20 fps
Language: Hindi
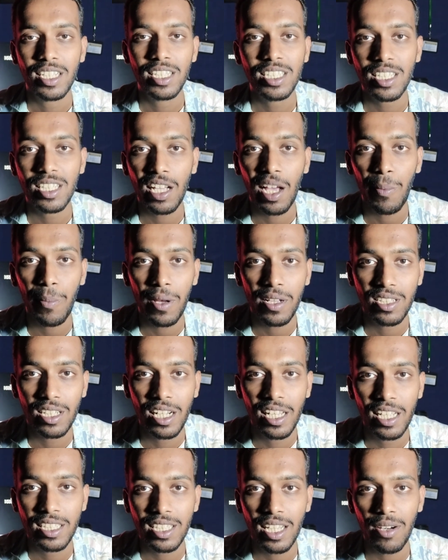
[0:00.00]
किसी के
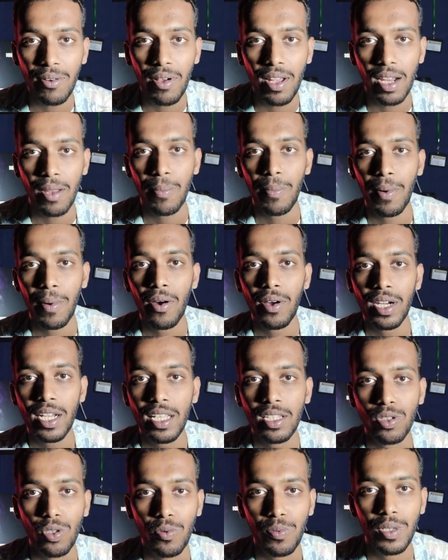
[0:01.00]
पास लेज़र वाला
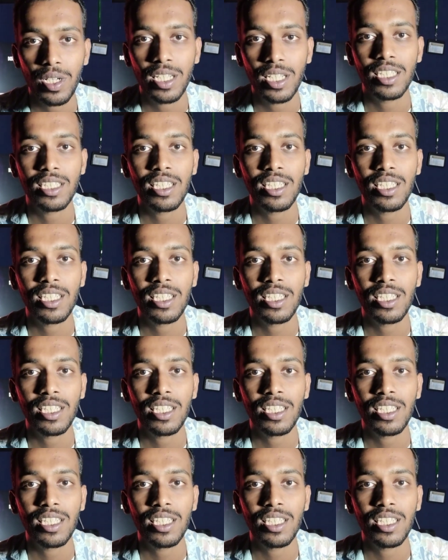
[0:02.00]
पावर है तो फिर